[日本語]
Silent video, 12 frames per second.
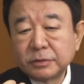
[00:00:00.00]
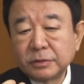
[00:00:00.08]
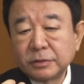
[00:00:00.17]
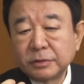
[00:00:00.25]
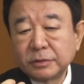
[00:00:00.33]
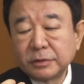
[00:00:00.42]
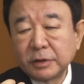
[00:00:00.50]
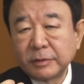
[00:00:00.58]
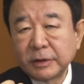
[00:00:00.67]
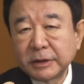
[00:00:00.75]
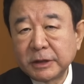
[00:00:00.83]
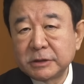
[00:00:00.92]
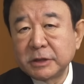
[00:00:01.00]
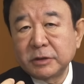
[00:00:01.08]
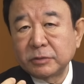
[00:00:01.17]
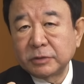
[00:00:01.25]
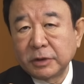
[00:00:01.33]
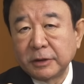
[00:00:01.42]
のいわば経済
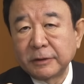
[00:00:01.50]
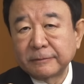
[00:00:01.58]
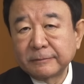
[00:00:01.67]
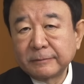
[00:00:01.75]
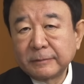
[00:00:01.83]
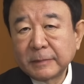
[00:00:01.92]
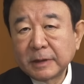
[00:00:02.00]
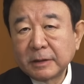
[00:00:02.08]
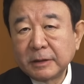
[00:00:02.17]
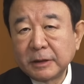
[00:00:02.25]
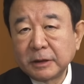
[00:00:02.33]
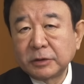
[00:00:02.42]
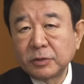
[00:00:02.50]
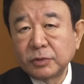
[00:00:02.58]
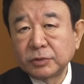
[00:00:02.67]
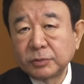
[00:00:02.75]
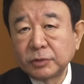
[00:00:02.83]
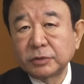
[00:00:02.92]
力でやっていこ
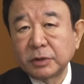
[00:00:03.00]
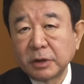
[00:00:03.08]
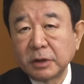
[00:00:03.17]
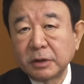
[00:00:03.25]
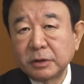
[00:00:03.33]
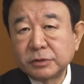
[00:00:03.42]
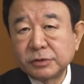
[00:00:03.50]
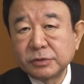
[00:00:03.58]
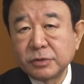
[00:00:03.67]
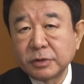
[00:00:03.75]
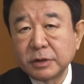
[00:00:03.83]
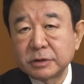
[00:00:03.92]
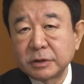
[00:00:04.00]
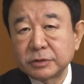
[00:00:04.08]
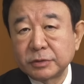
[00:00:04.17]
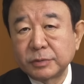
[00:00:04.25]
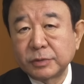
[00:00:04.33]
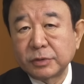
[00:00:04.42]
うと思ったら、中国経済
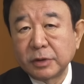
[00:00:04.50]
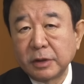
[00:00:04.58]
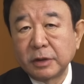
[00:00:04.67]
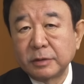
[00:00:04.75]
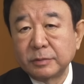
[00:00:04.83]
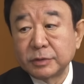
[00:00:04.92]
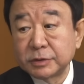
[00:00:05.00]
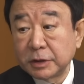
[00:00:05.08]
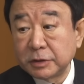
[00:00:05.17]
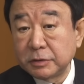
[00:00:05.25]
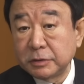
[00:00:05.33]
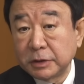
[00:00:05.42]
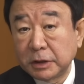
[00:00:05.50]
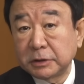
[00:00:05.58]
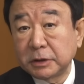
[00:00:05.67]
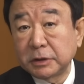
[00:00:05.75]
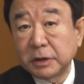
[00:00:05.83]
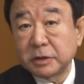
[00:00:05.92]
そのものがもう先行き成り
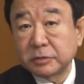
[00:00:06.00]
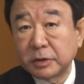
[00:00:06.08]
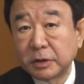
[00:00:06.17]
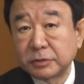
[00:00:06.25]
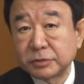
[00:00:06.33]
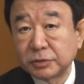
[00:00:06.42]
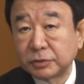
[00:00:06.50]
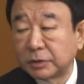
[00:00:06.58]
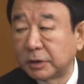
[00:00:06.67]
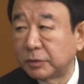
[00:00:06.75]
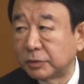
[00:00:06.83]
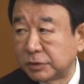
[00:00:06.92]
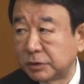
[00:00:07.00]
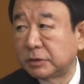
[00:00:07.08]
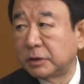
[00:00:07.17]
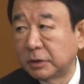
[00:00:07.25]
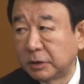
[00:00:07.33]
立たないぐらいの状態に陥って